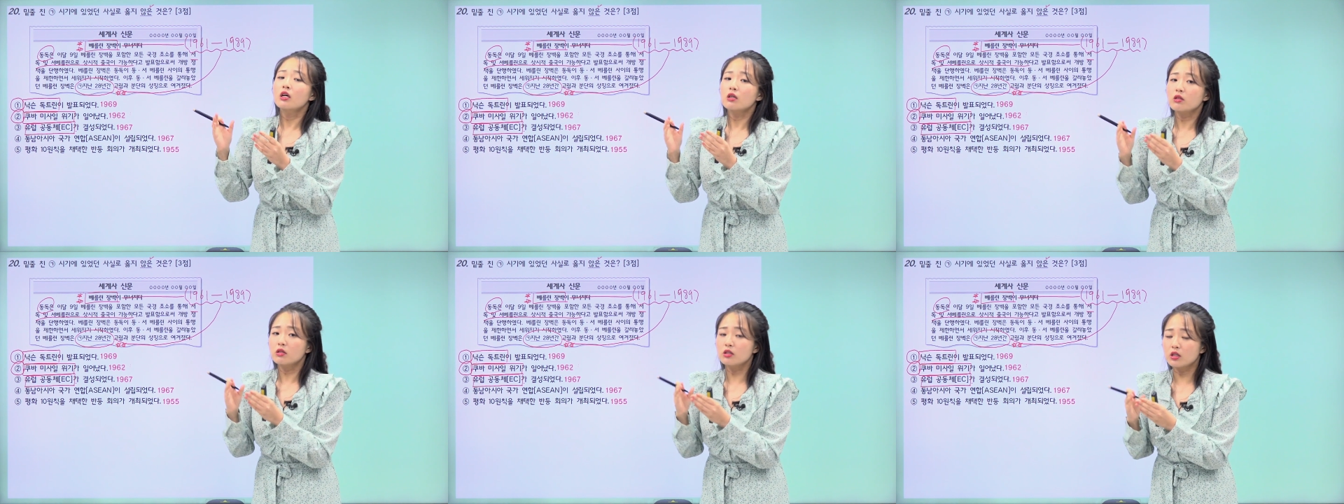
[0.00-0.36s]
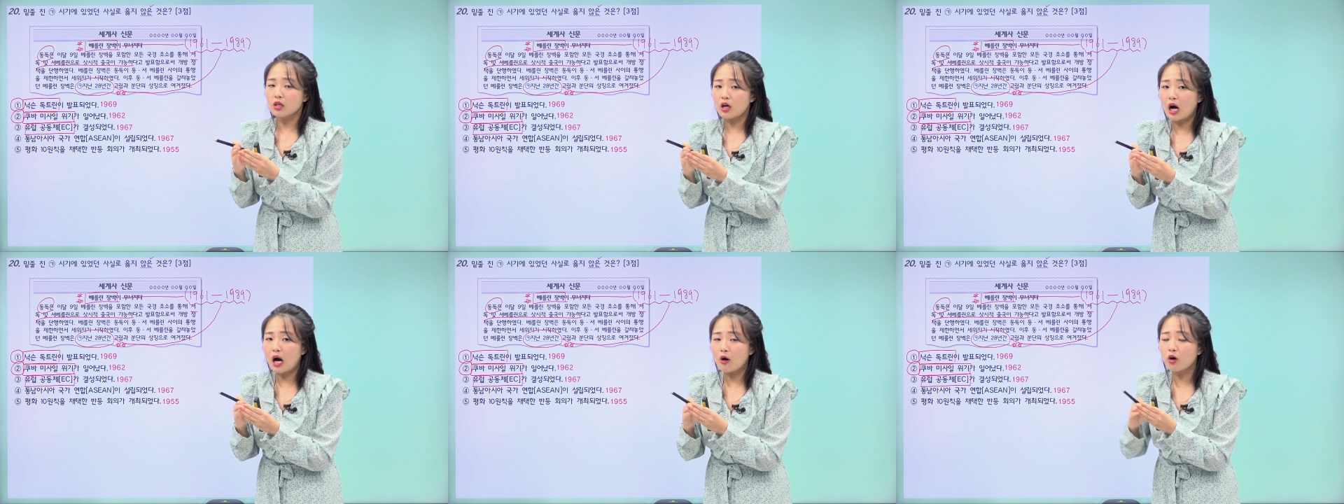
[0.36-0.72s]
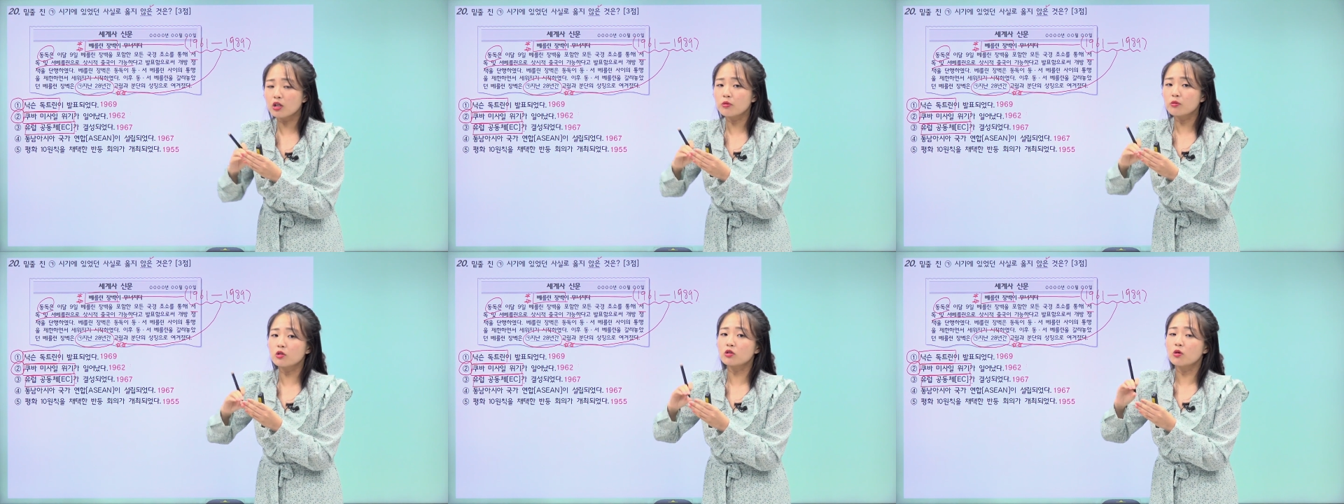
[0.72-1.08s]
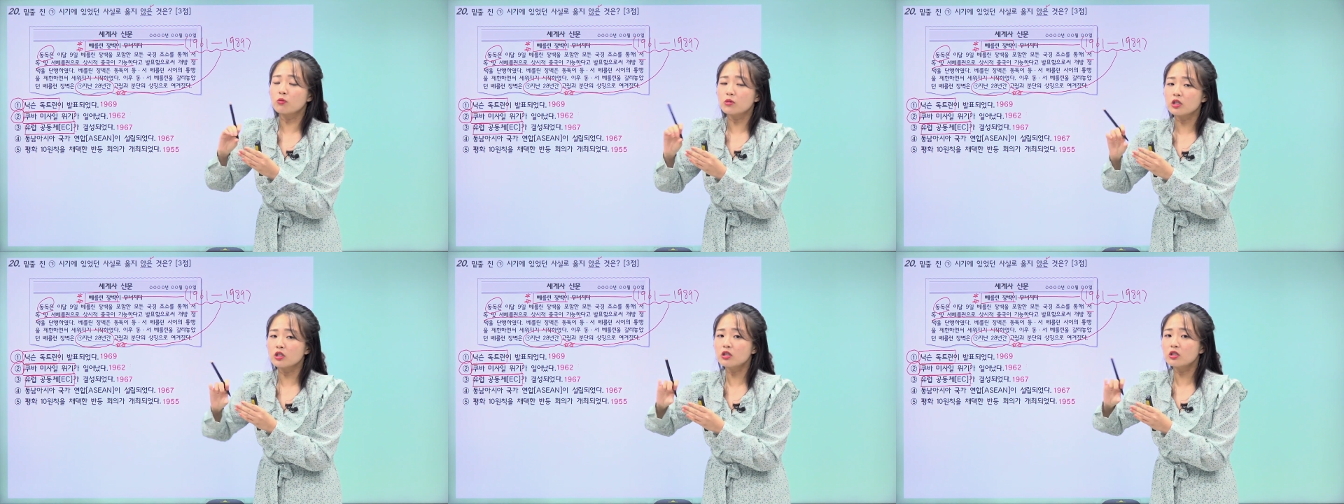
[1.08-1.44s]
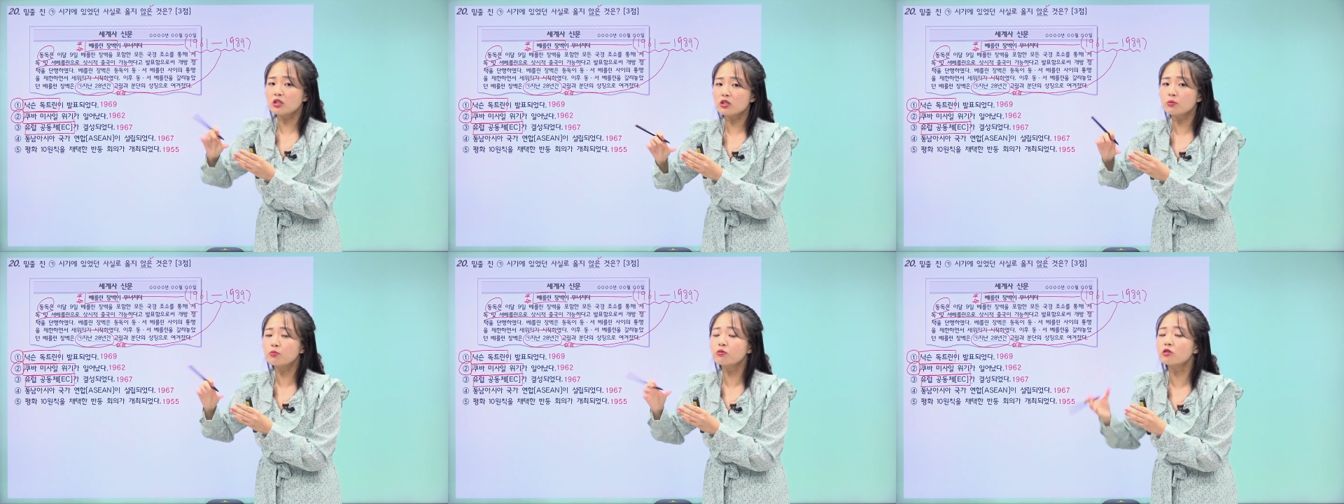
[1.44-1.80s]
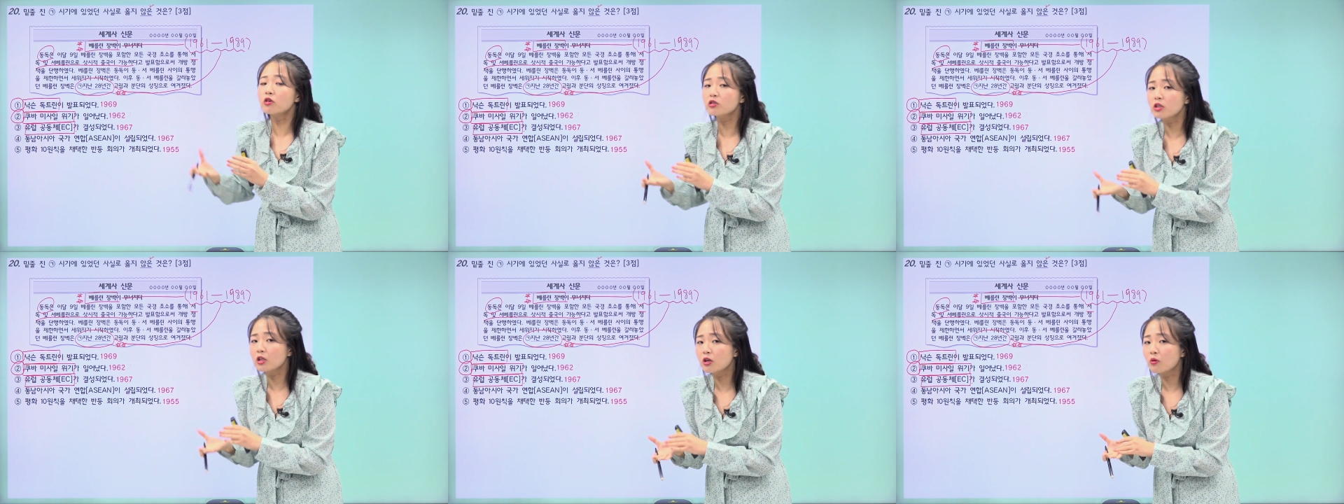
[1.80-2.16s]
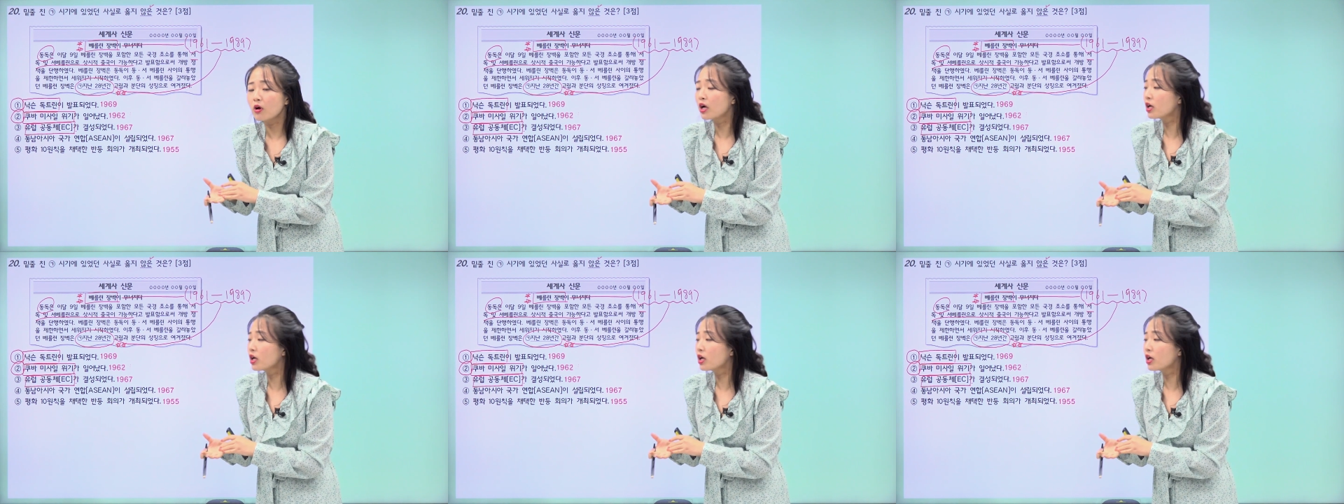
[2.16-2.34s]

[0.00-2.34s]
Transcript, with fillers: 그 강화되면서 점차 이제 슬슬 풀어지려고